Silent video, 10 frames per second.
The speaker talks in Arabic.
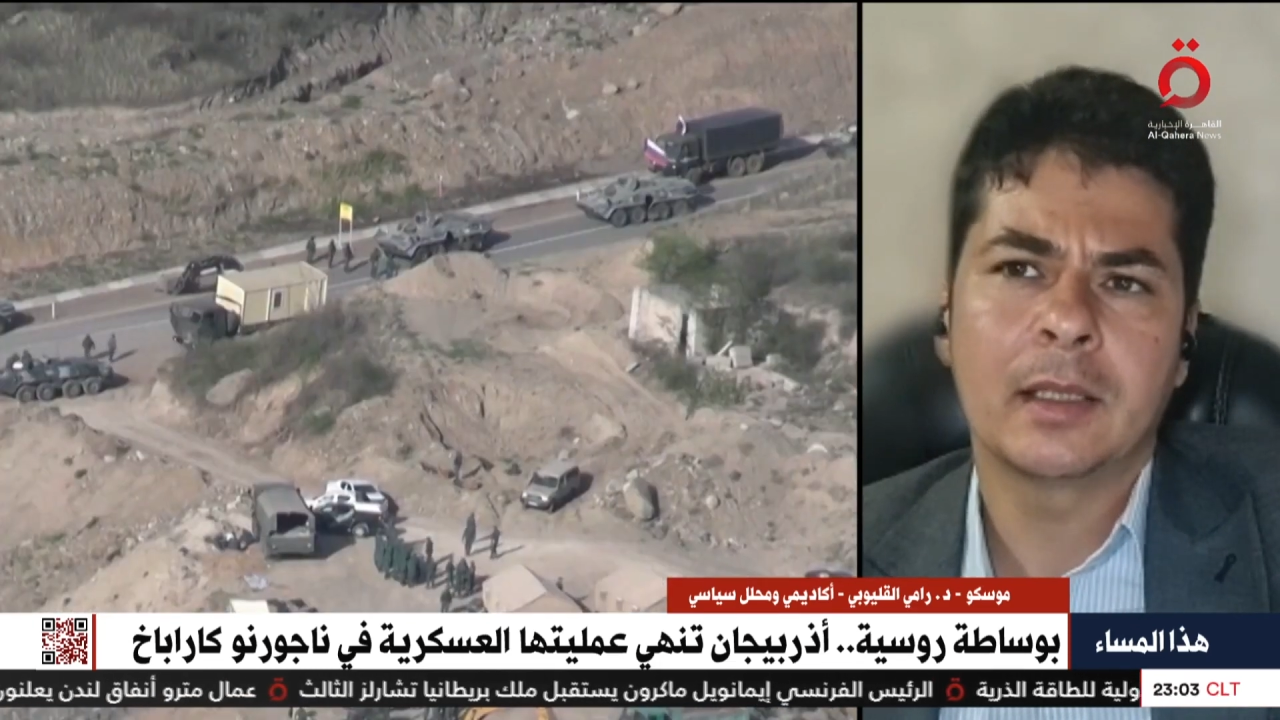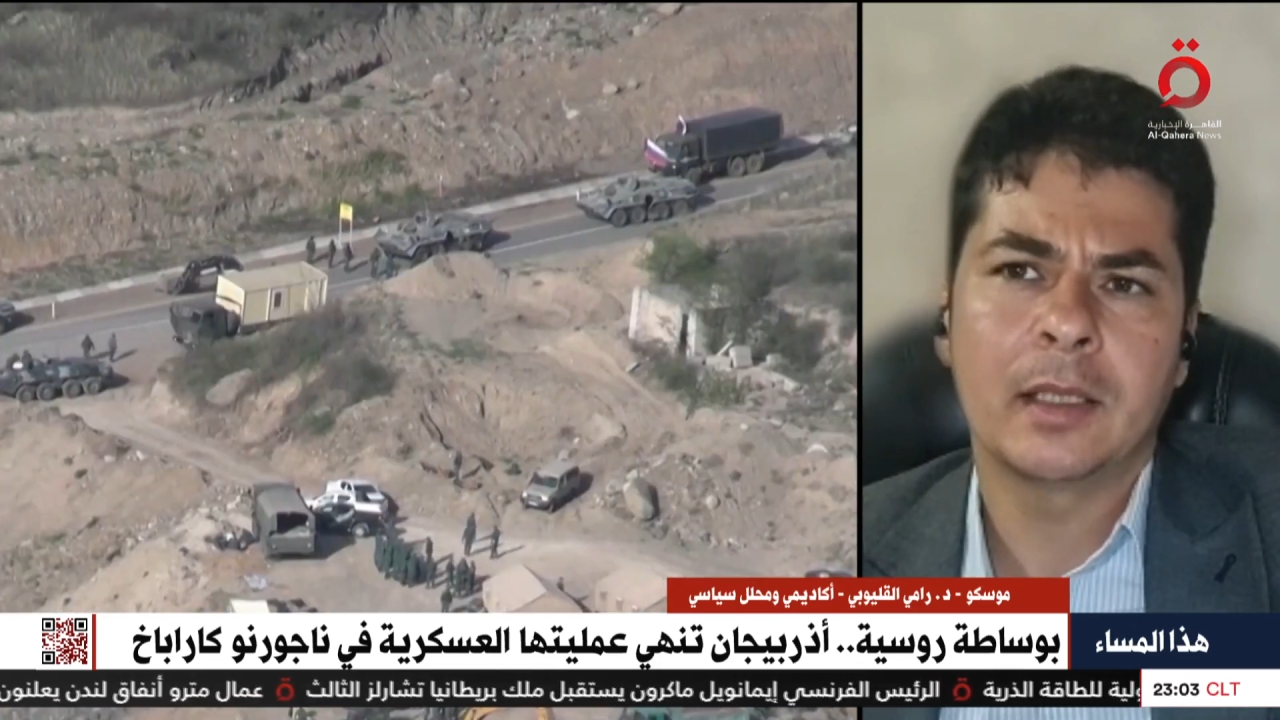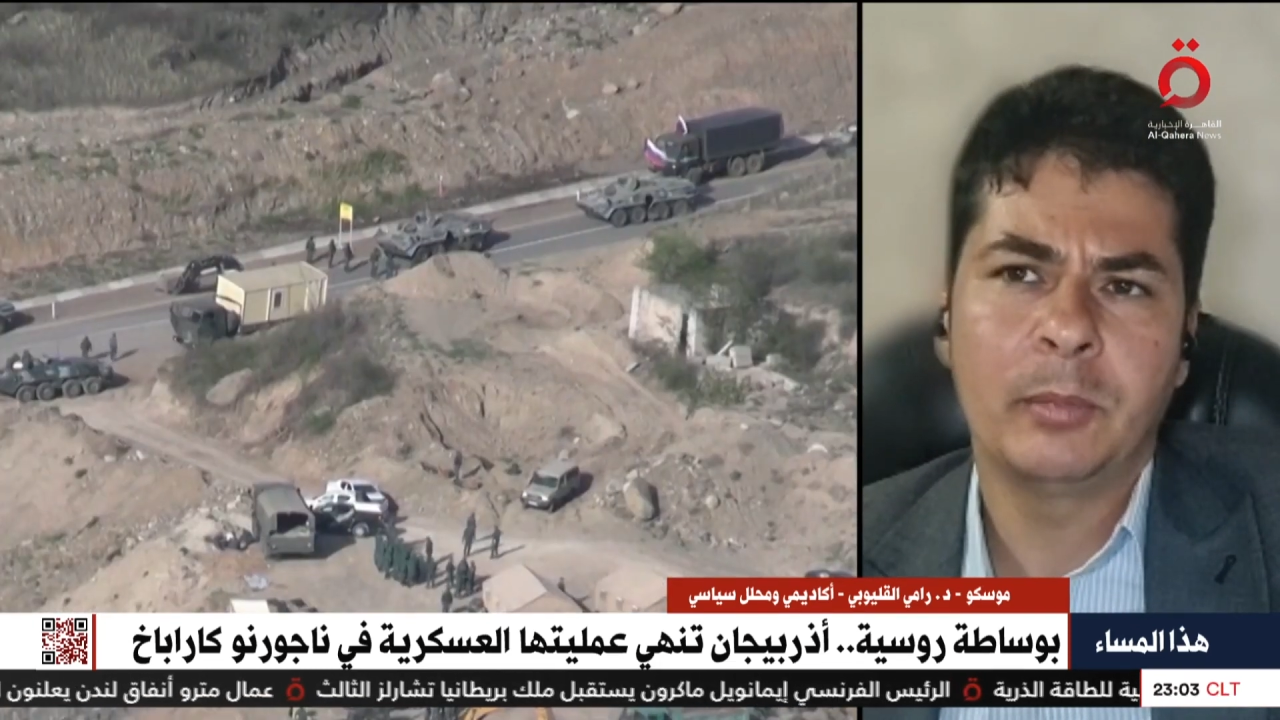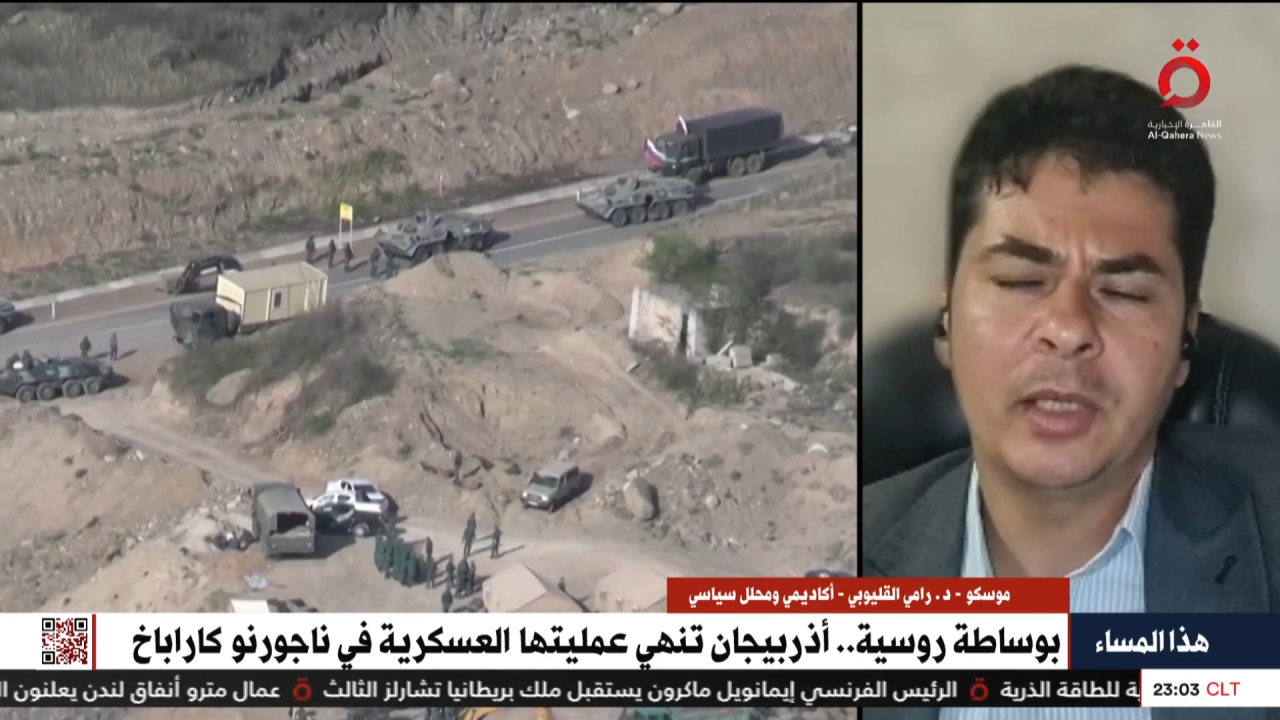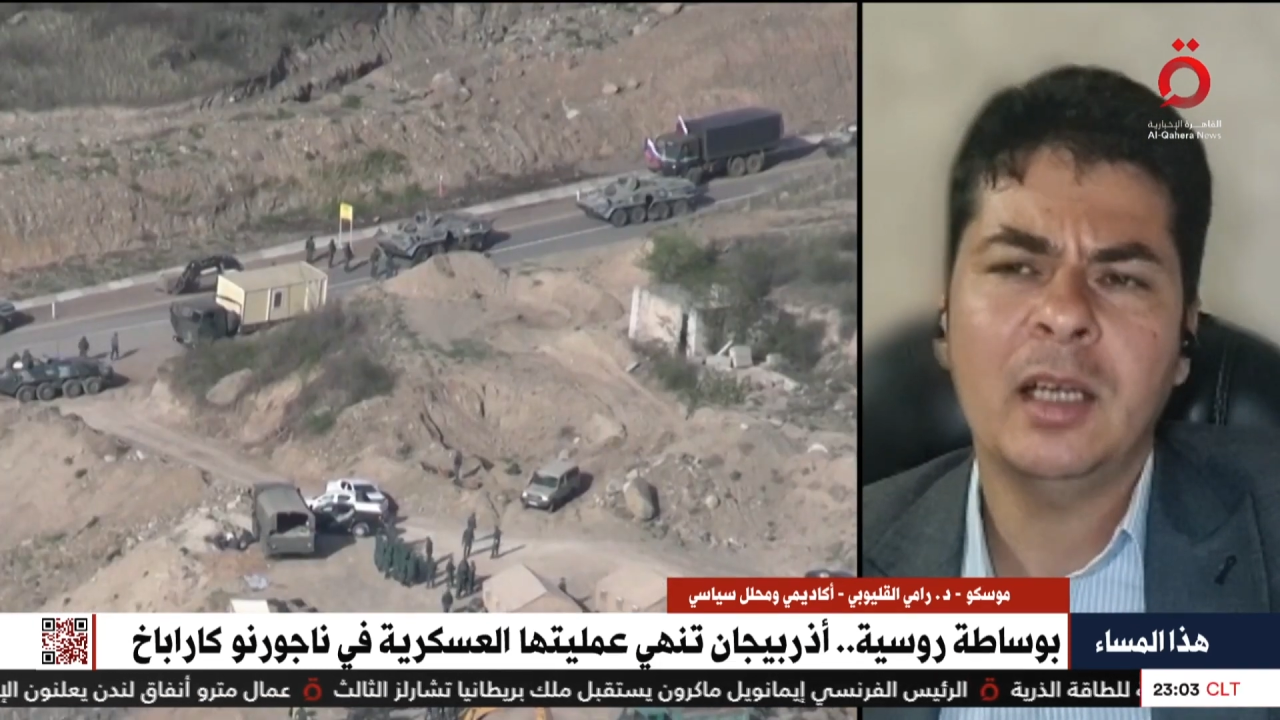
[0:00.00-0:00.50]

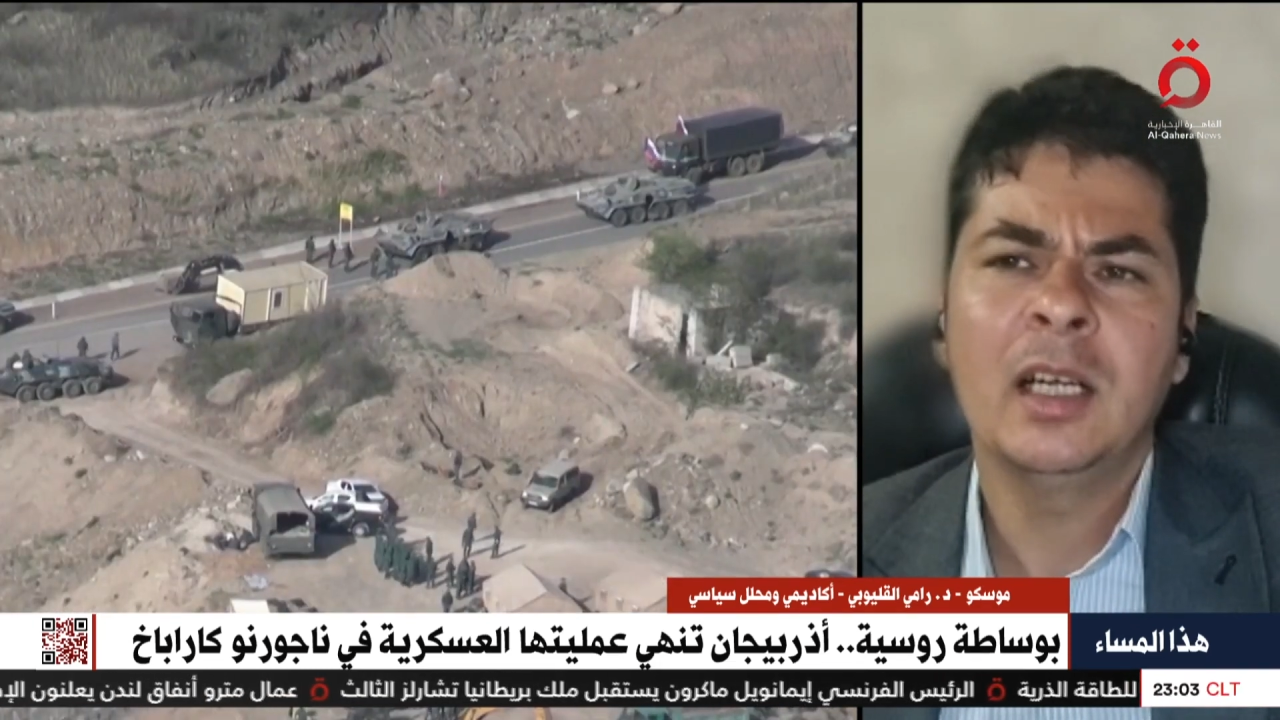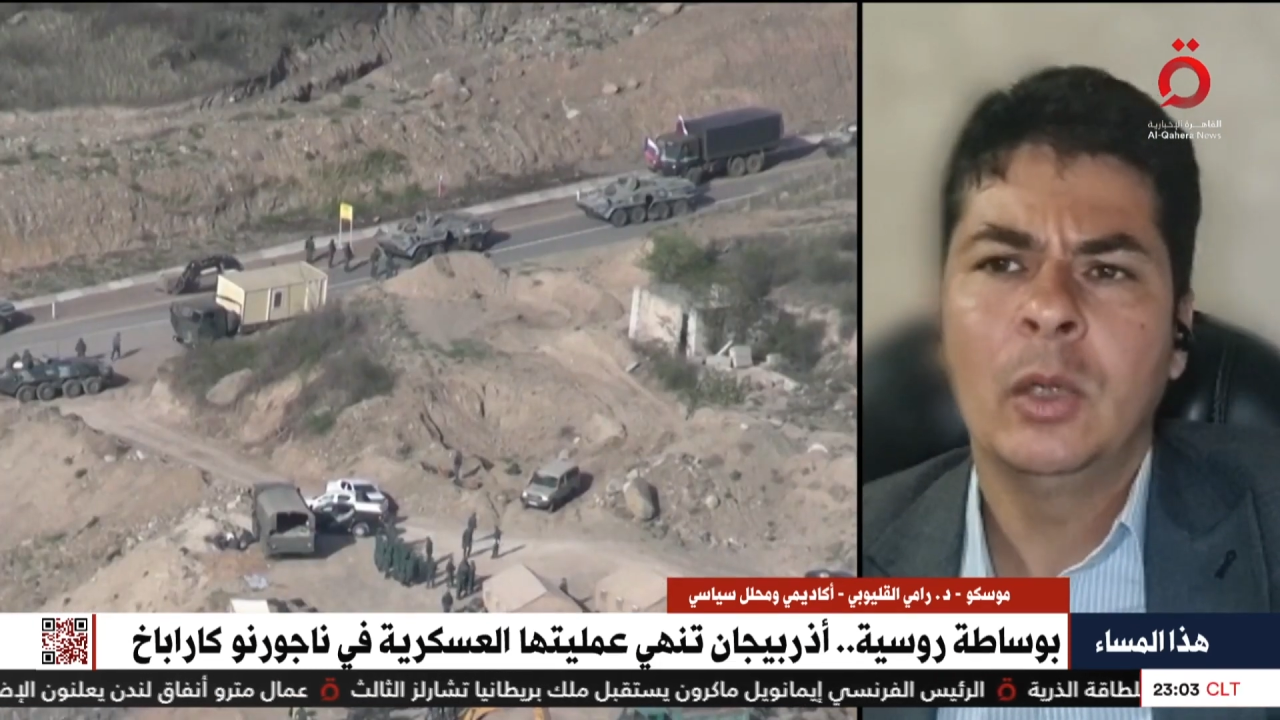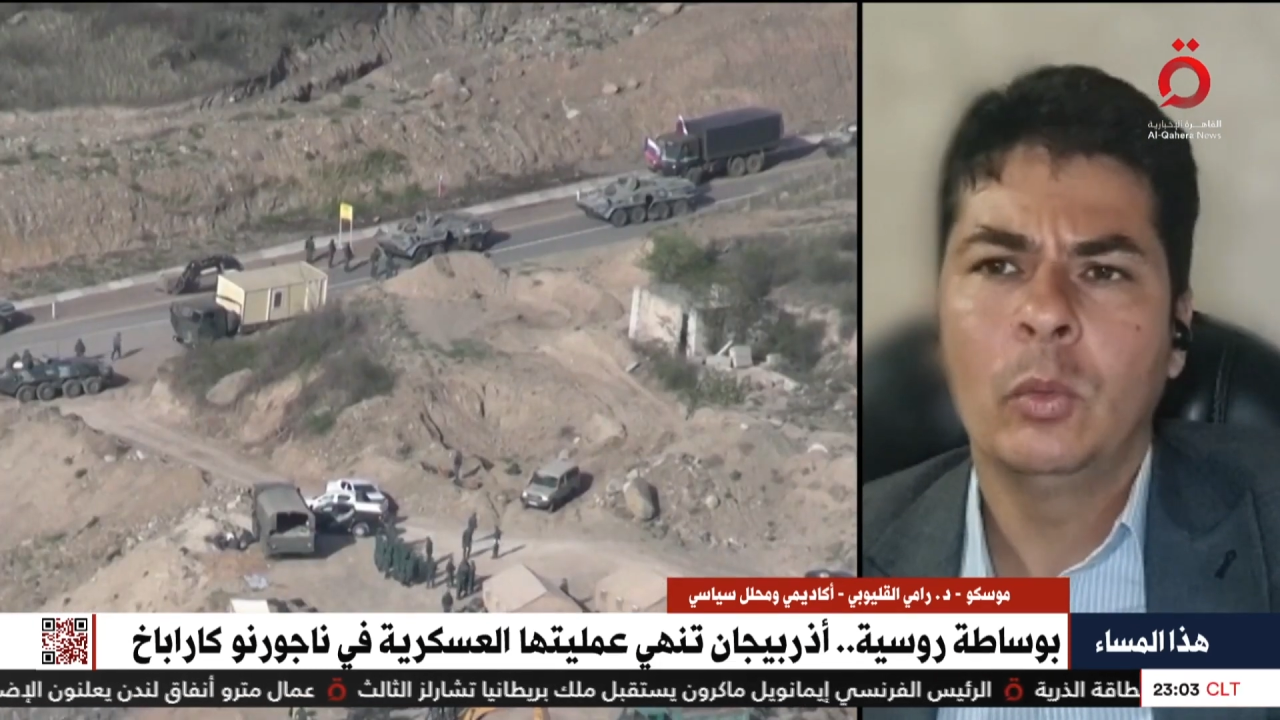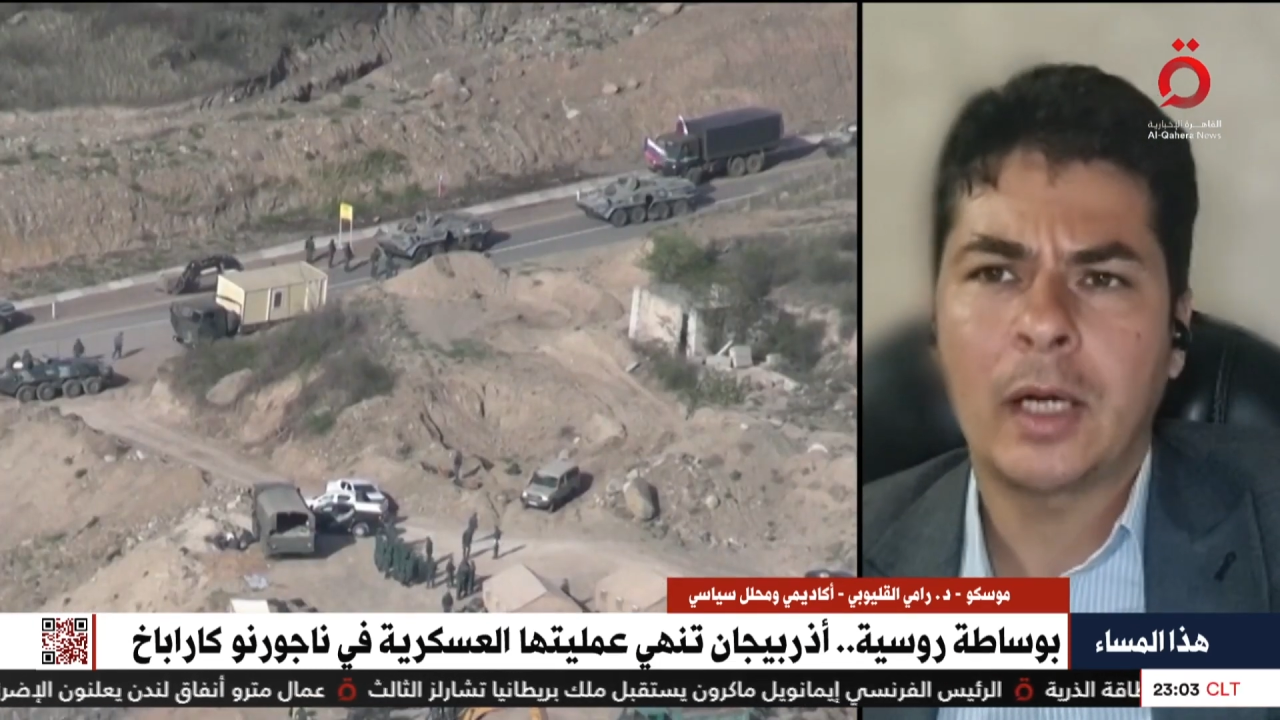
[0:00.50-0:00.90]
كاراباخ